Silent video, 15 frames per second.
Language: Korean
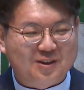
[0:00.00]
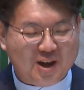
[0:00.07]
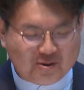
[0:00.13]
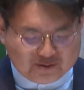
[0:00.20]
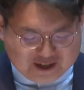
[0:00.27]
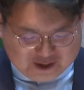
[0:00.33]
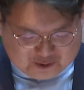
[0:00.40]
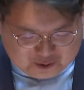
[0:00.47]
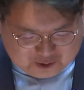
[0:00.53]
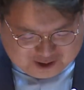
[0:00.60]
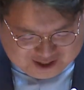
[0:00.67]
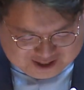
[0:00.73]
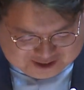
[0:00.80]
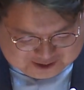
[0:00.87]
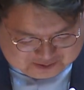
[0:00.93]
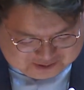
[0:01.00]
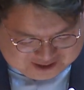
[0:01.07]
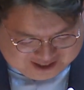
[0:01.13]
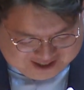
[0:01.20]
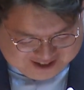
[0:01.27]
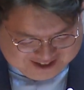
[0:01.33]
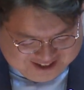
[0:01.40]
깨우지 않도록
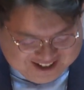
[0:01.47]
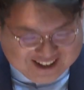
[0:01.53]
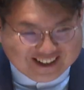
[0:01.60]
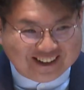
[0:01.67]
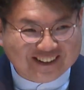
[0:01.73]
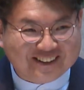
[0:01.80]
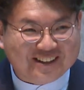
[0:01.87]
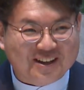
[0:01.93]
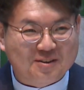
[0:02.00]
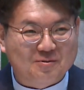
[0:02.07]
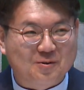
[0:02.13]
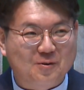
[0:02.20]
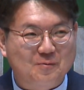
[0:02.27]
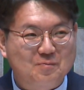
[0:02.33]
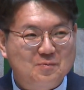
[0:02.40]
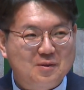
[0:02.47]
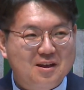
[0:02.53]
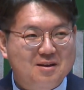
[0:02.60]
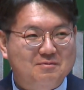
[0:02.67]
하겠습니다. 네, 뭐